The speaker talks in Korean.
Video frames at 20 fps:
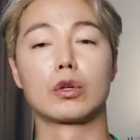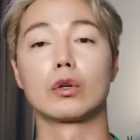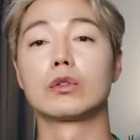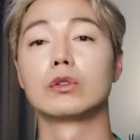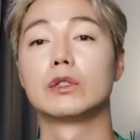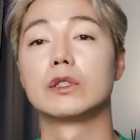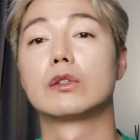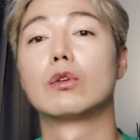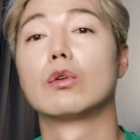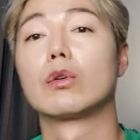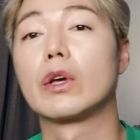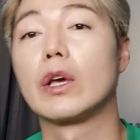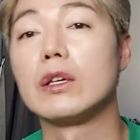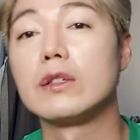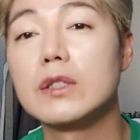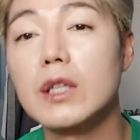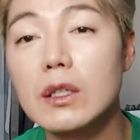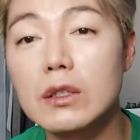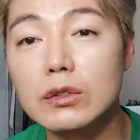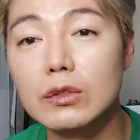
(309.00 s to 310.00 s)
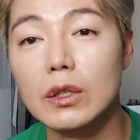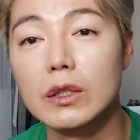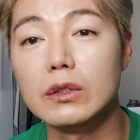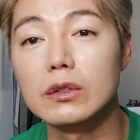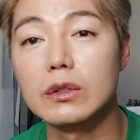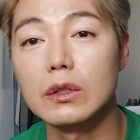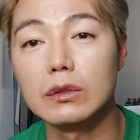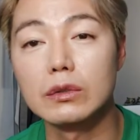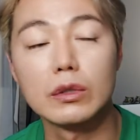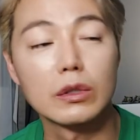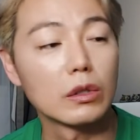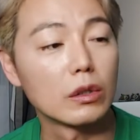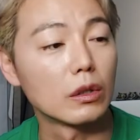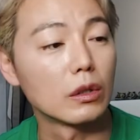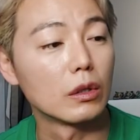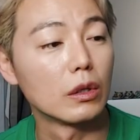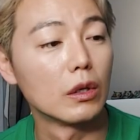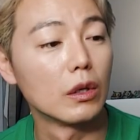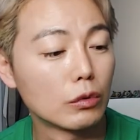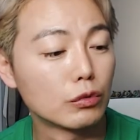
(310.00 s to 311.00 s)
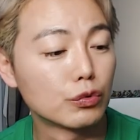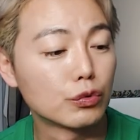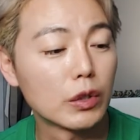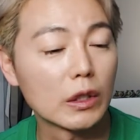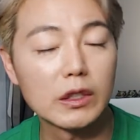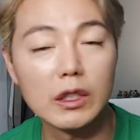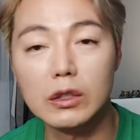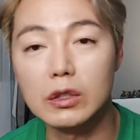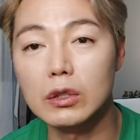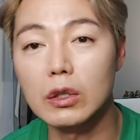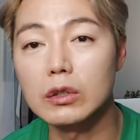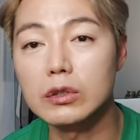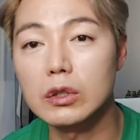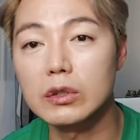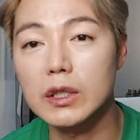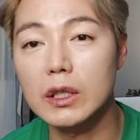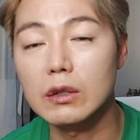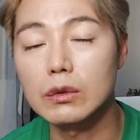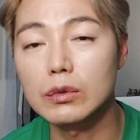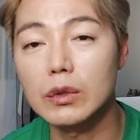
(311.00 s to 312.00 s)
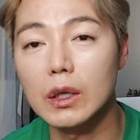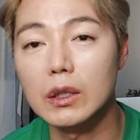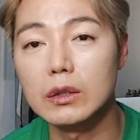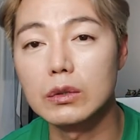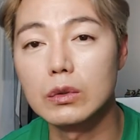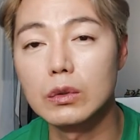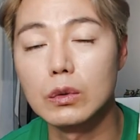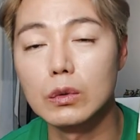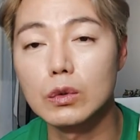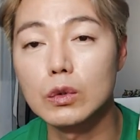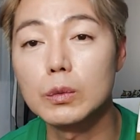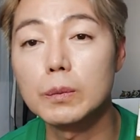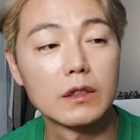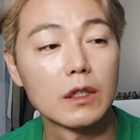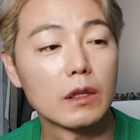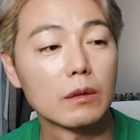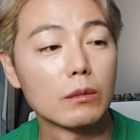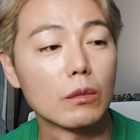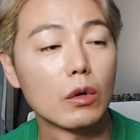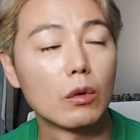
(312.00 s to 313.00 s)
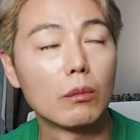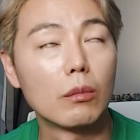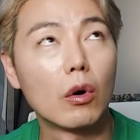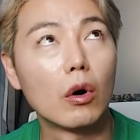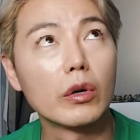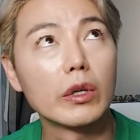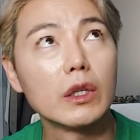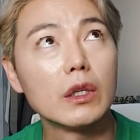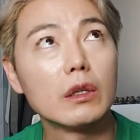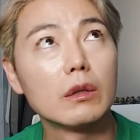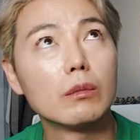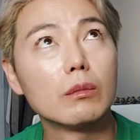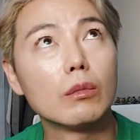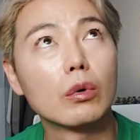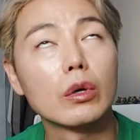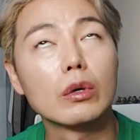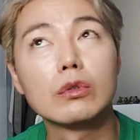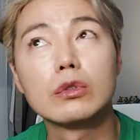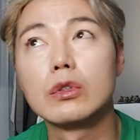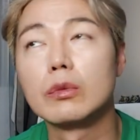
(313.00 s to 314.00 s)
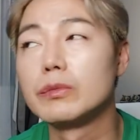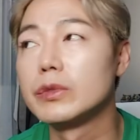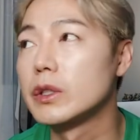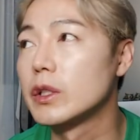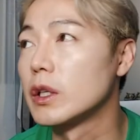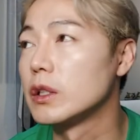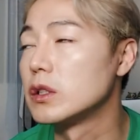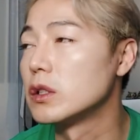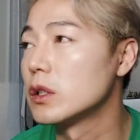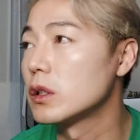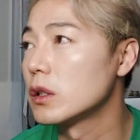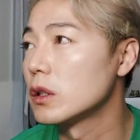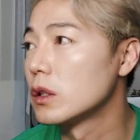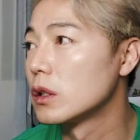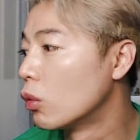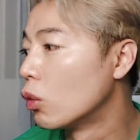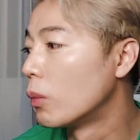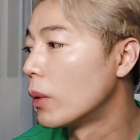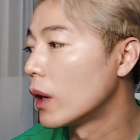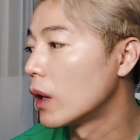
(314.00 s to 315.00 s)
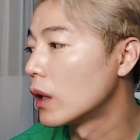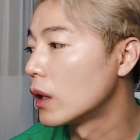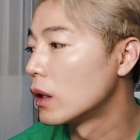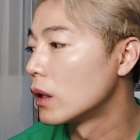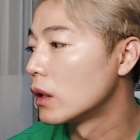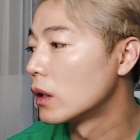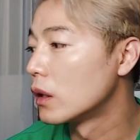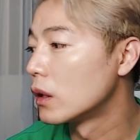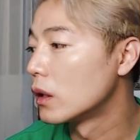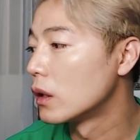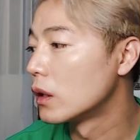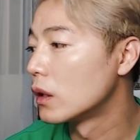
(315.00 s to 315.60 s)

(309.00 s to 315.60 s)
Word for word: 저는 이거 괜찮은 것 같더라고요. 뭐 누구한테 들어서 산 것도 아니고 그냥 뭐 머리 뭐라고 검색했지? 모발